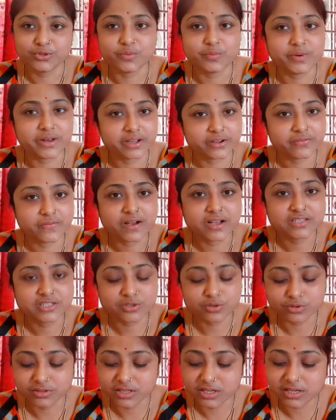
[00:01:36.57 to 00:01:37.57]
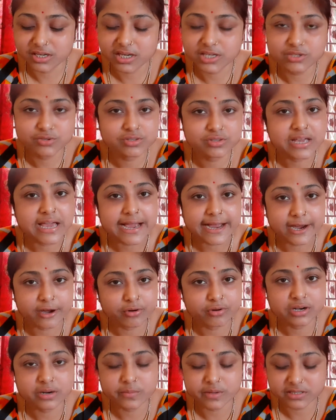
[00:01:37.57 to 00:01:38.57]
ব্রেকফাস্ট করতে গিয়ে যদি
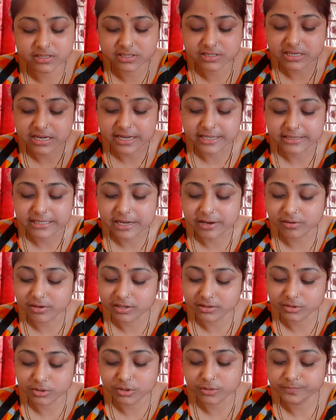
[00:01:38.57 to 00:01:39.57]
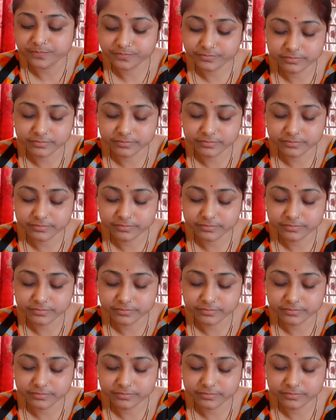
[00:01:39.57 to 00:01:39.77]
এগারোটা বেজে যায় তাহলে তো